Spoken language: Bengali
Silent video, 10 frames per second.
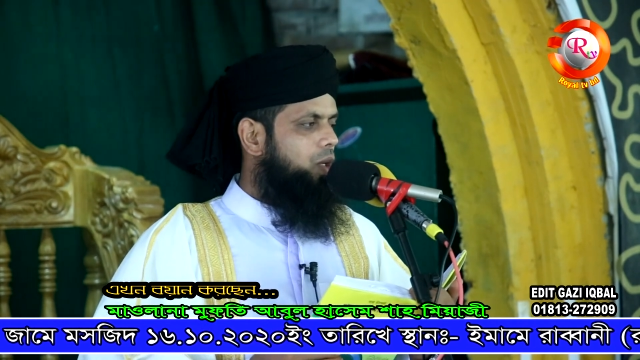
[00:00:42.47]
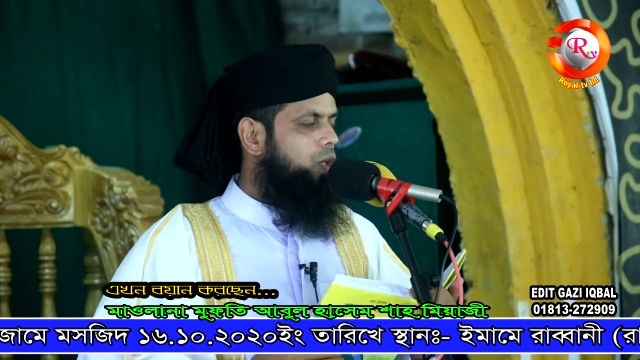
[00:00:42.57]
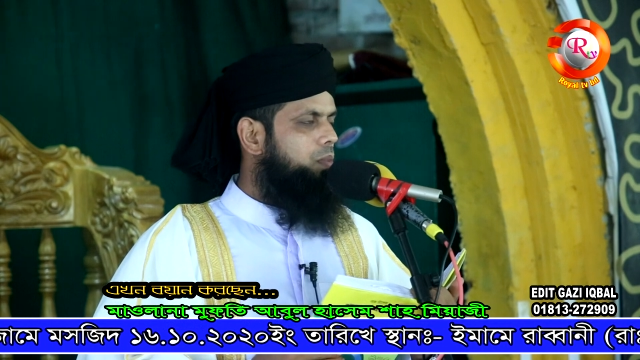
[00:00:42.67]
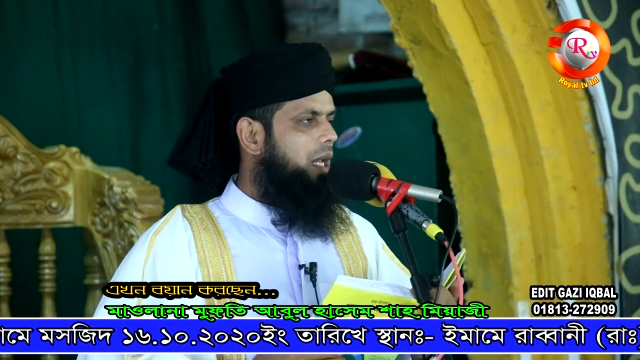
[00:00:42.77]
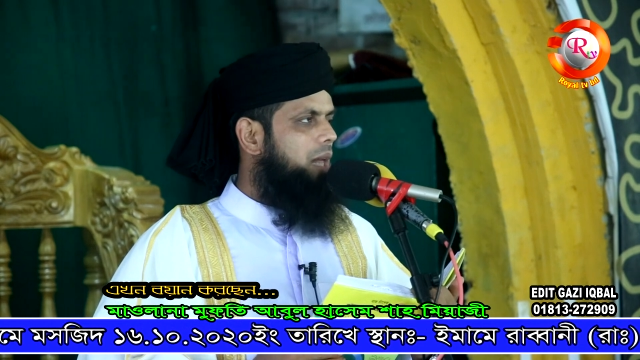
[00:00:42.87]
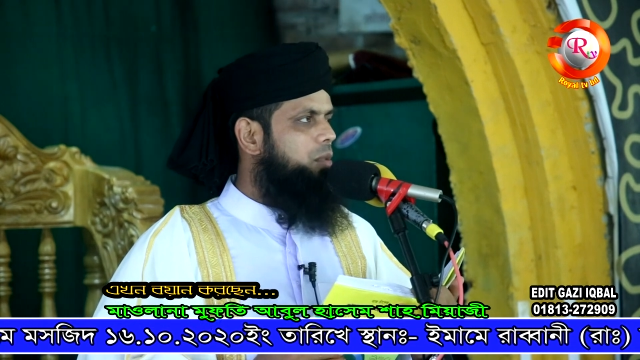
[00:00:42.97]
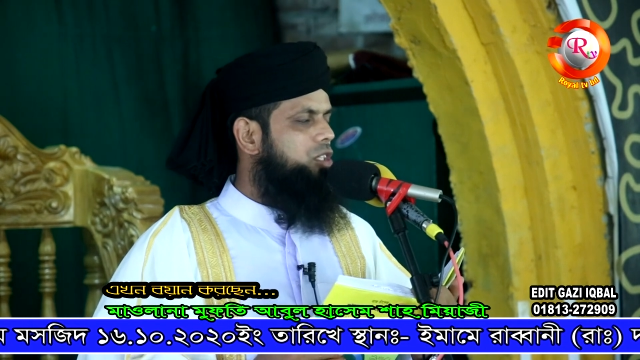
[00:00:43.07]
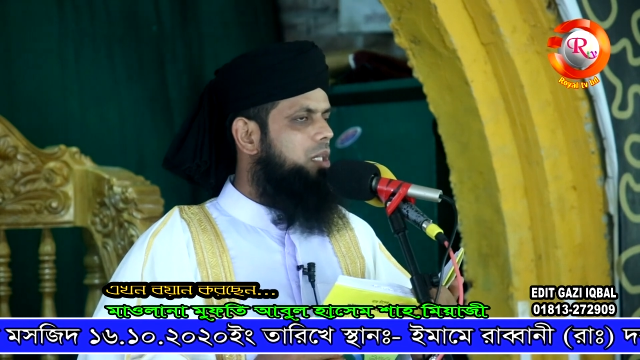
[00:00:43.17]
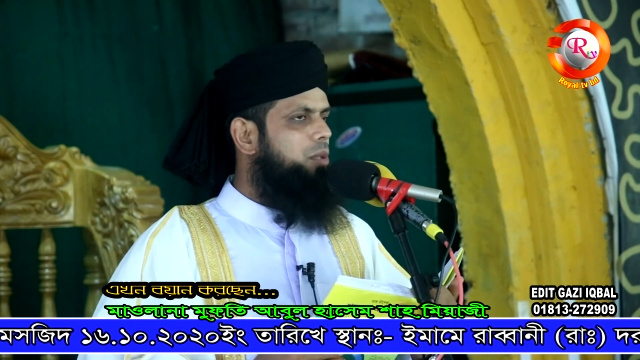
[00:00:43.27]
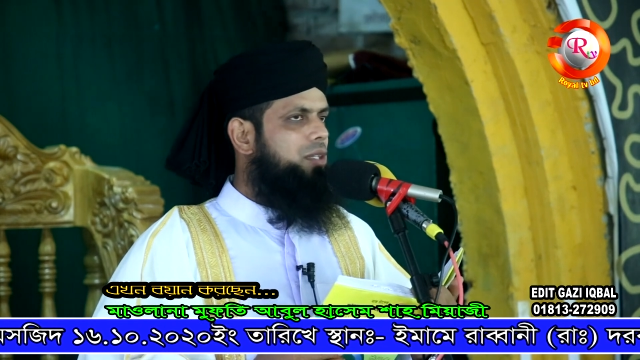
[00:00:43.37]
রোগবালা
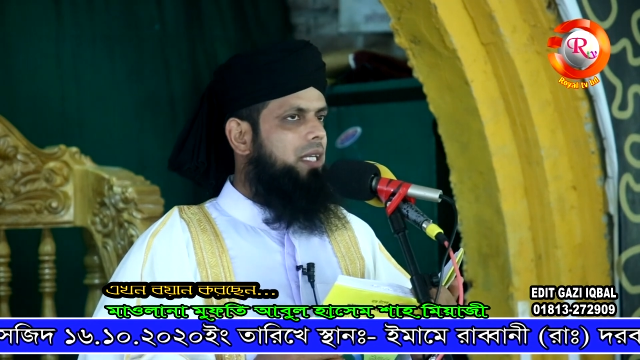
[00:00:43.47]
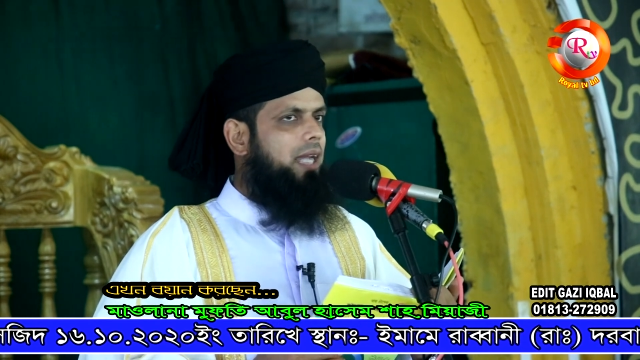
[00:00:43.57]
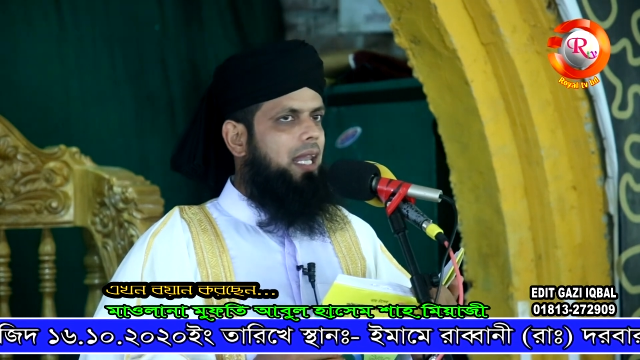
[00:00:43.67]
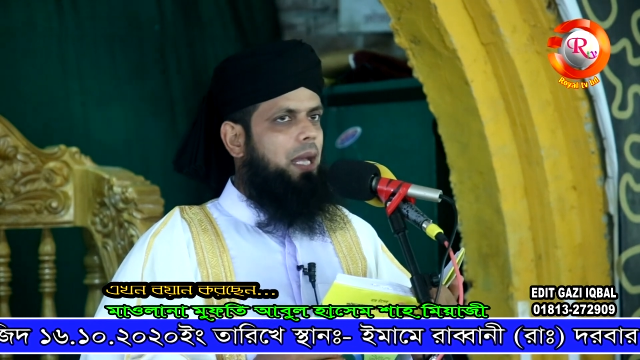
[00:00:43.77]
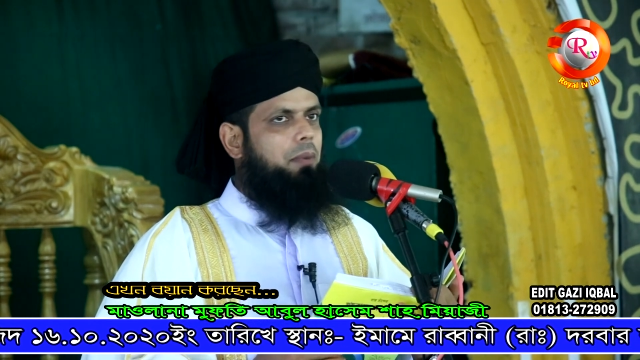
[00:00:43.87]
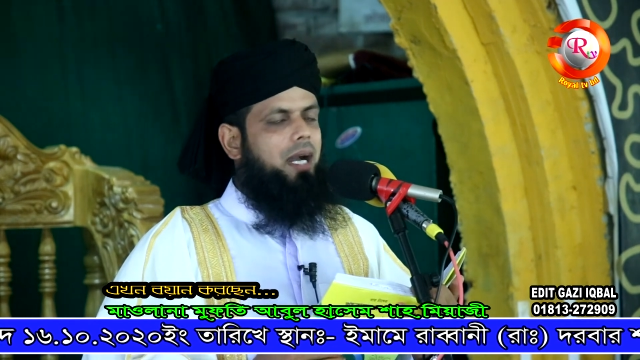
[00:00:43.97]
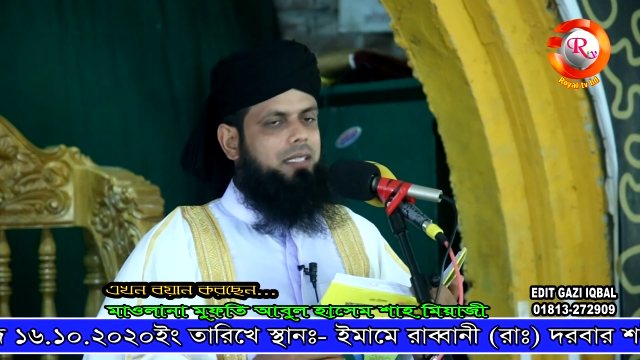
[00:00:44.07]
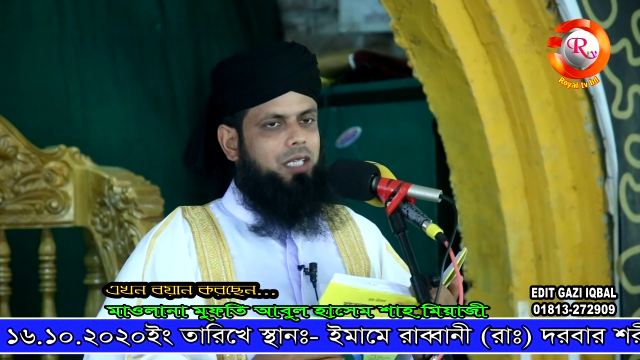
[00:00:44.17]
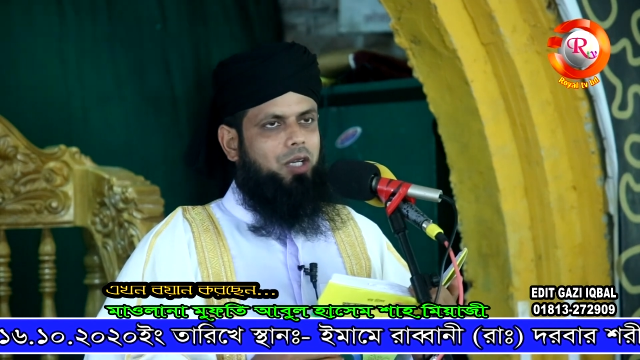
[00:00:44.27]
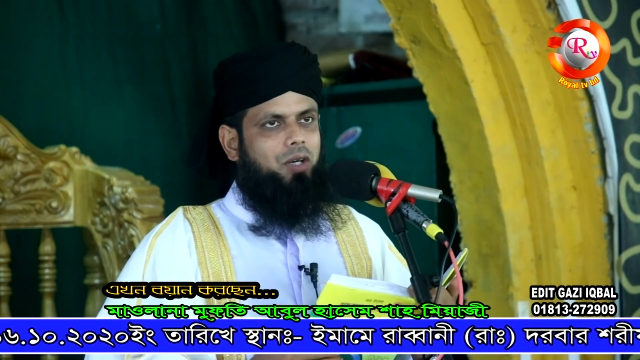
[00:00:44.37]
মুসিবত থেকে আল্লাহ পাক
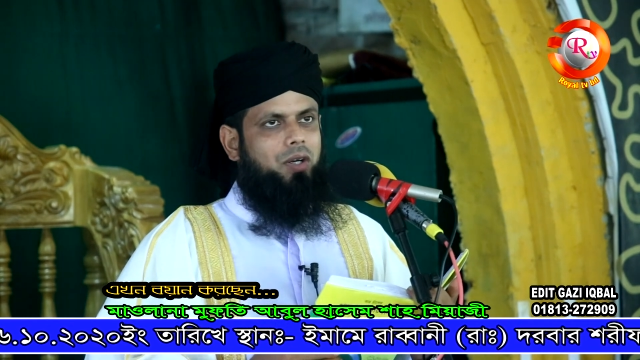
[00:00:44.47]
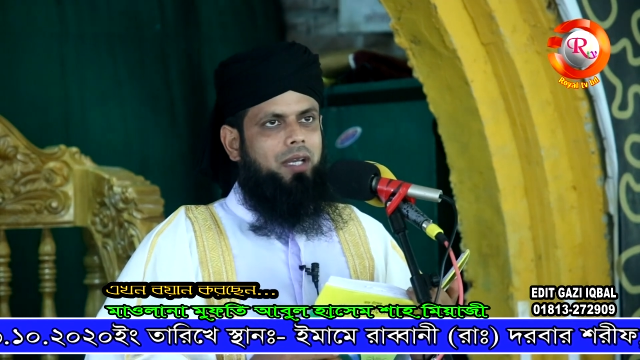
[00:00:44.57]
যেন